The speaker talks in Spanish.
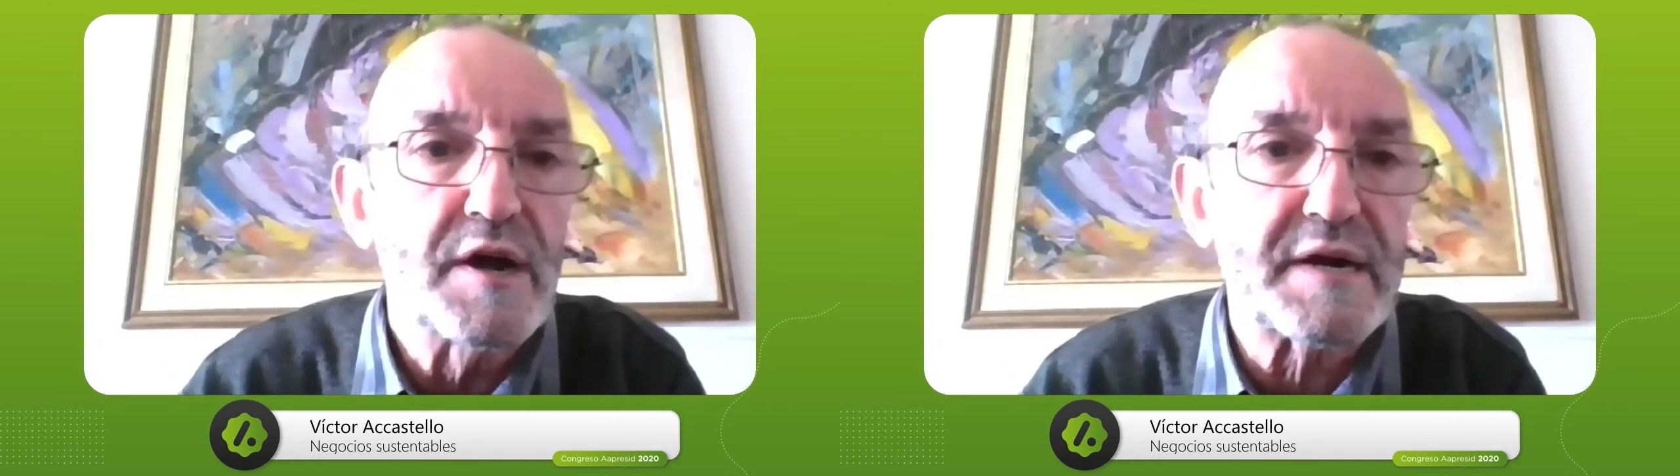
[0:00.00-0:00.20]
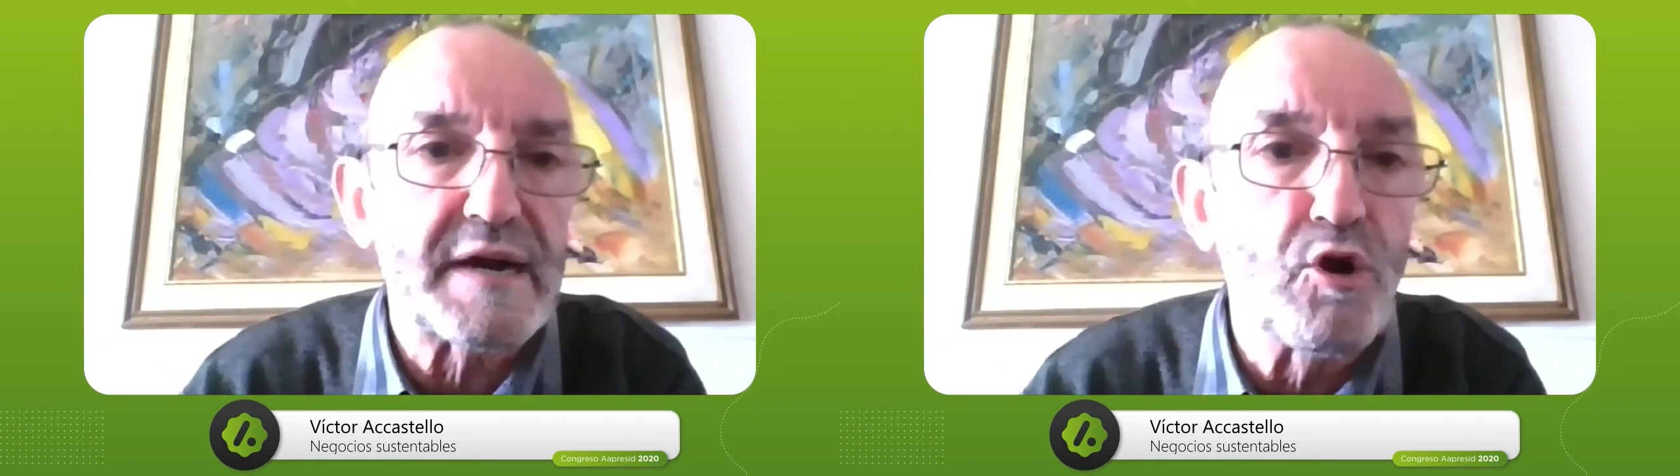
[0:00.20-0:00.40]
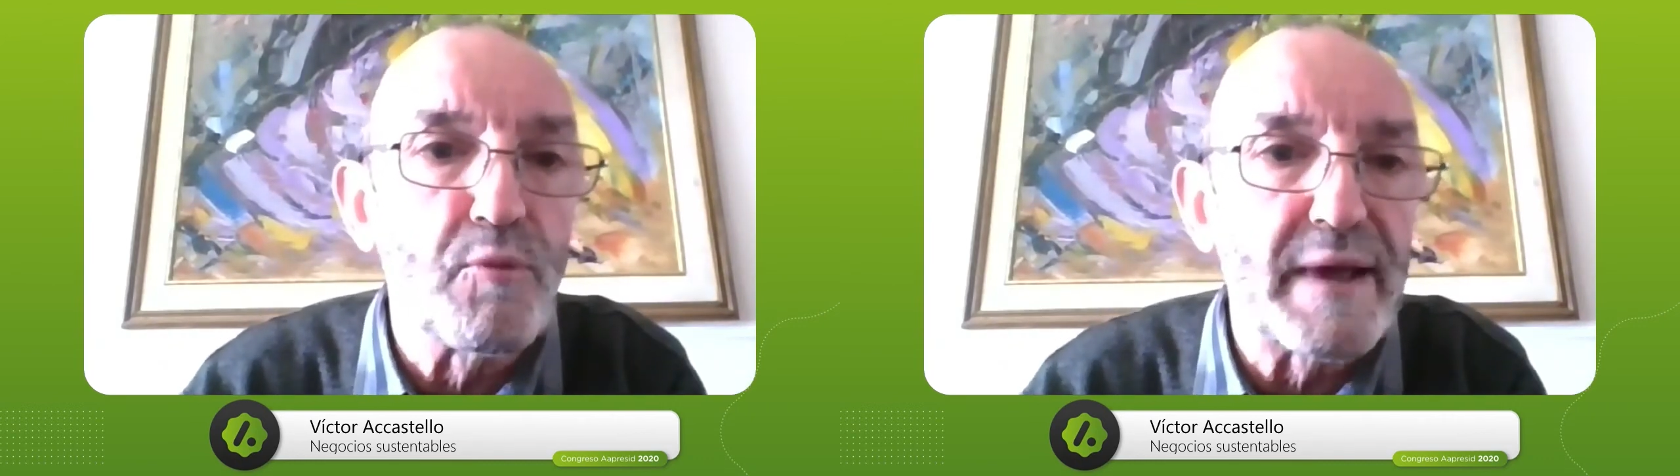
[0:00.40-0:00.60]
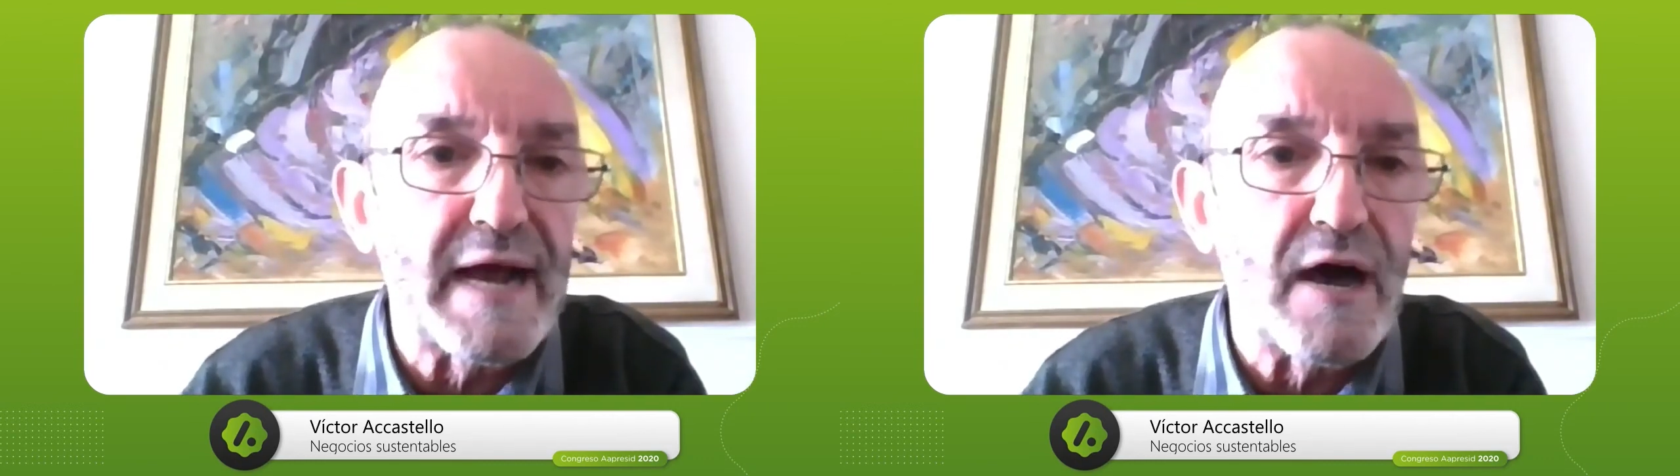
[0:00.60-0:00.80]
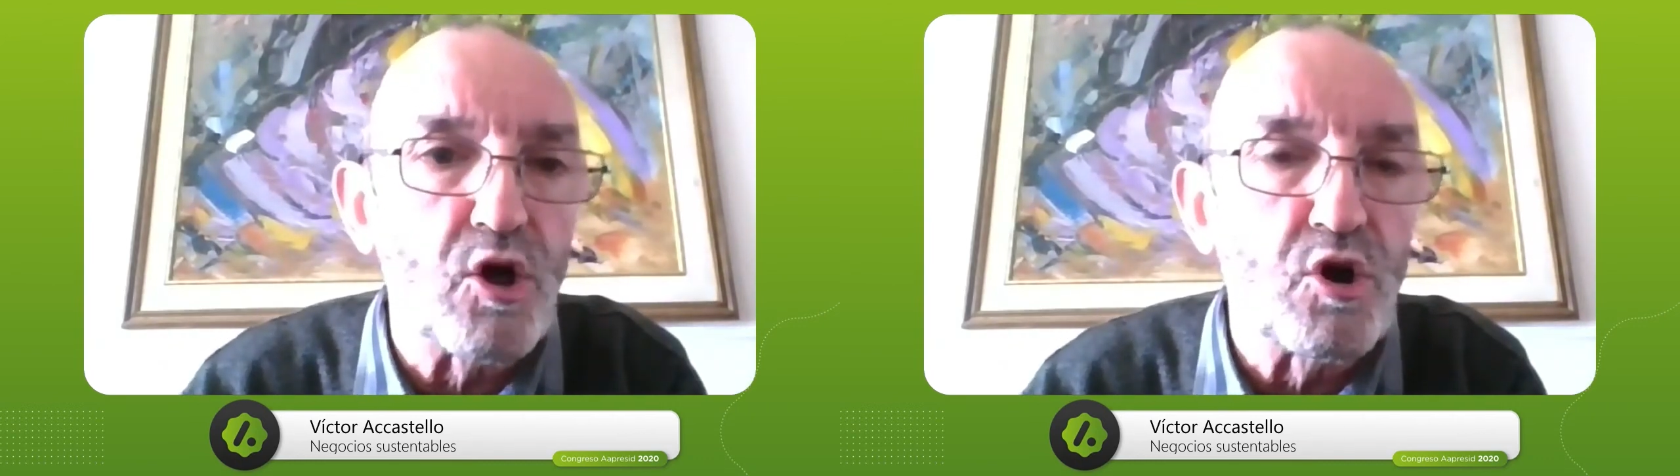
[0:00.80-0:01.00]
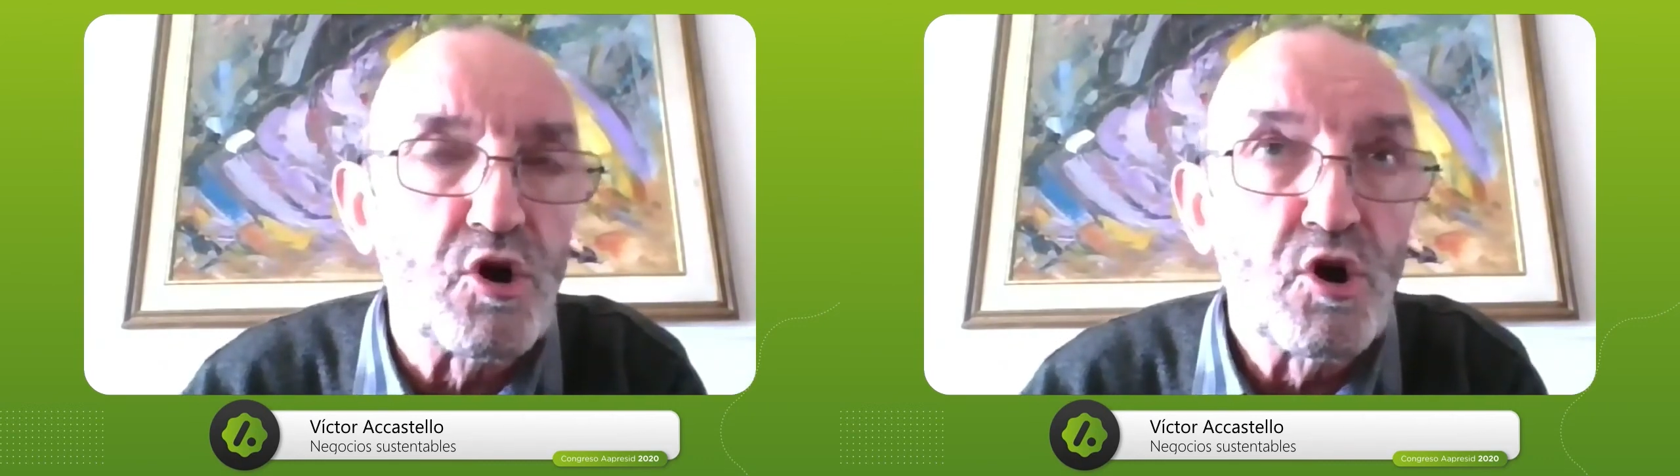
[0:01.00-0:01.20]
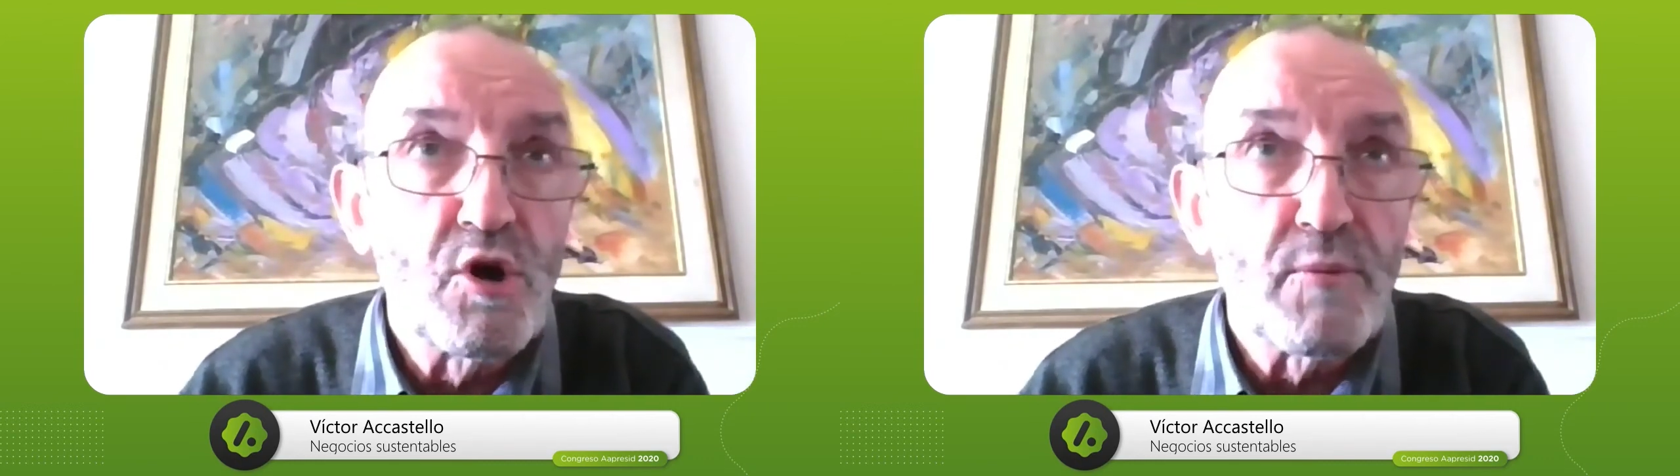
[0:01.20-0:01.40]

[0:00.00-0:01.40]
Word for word: recuperado.